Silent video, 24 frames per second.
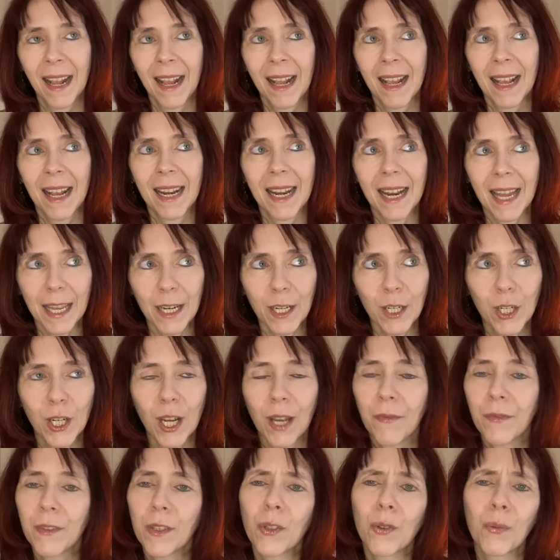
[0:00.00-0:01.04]

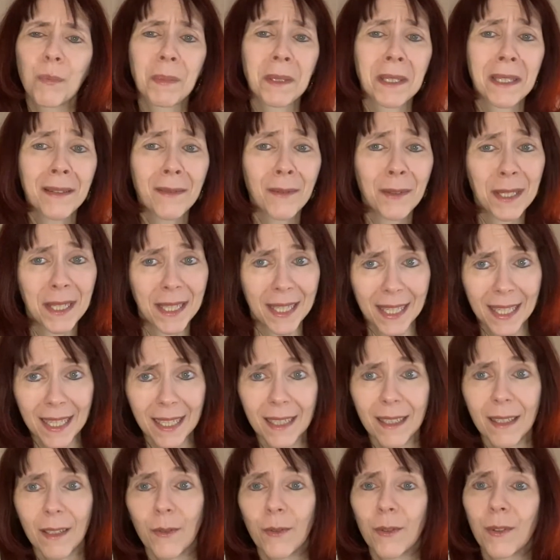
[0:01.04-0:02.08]
Leidenschaften zu
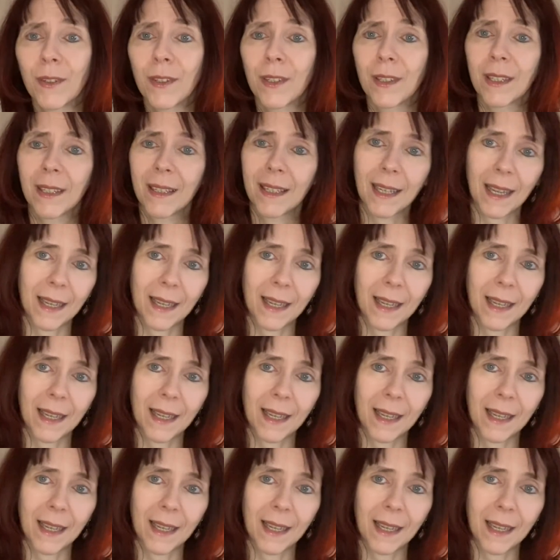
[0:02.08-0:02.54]
priorisieren und